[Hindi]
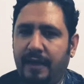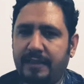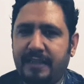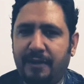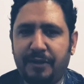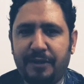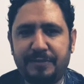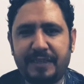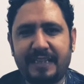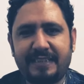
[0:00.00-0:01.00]
अस्सलाम
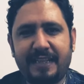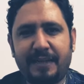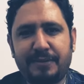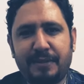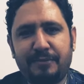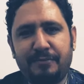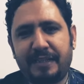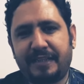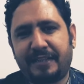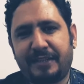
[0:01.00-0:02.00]
वालेकुम जी कैसे हैं आप सब
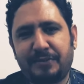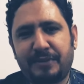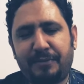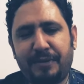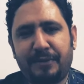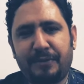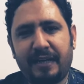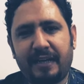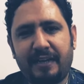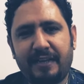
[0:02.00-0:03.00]
उम्मीद करता हूं सब ठीक
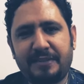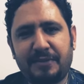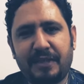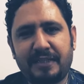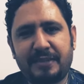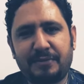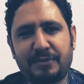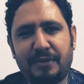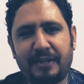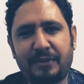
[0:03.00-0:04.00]
होंगे खरीद से होंगे हंसते
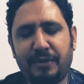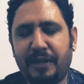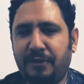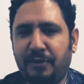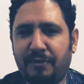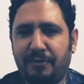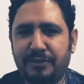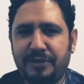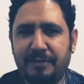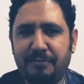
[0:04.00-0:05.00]
मुस्कुराते होंगे यू आर
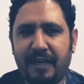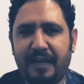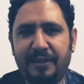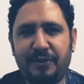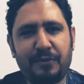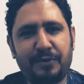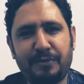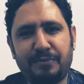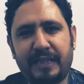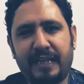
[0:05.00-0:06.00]
वाचिंग माय
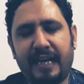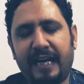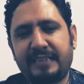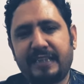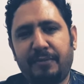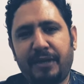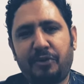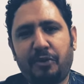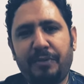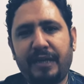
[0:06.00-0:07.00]
यूट्यूब चैनल आज का हमारा
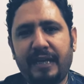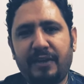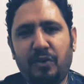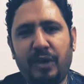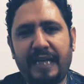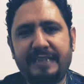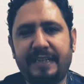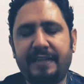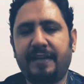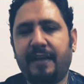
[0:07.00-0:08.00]
टॉपिक है
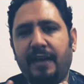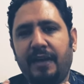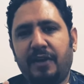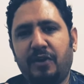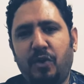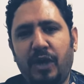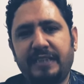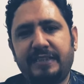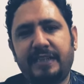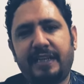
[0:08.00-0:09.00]
कोलेजन
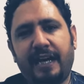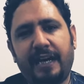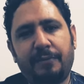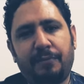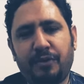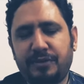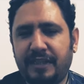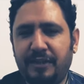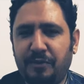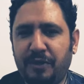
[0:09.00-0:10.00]
कोलेजन क्या है बहुत
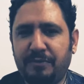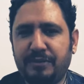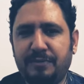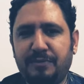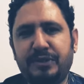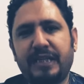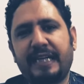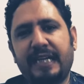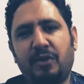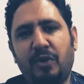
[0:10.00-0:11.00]
सारे लोगों ने मुझसे पूछा
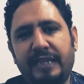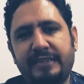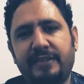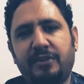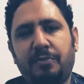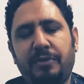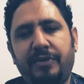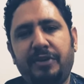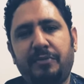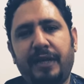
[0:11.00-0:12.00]
है कि कोलेजन के ऊपर
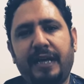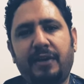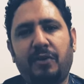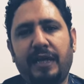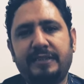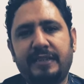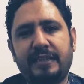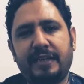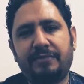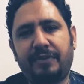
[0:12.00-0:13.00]
वीडियो बनाएं कोलेजन
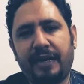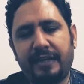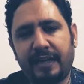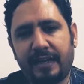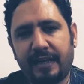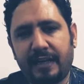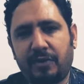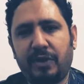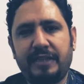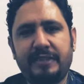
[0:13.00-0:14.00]
के फ़ायदा क्या है
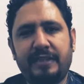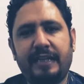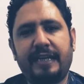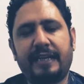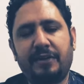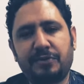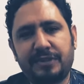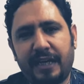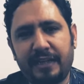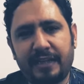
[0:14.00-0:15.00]
कोलेजन लेने का
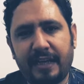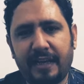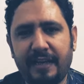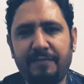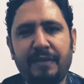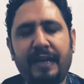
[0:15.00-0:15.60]
नुकसान क्या है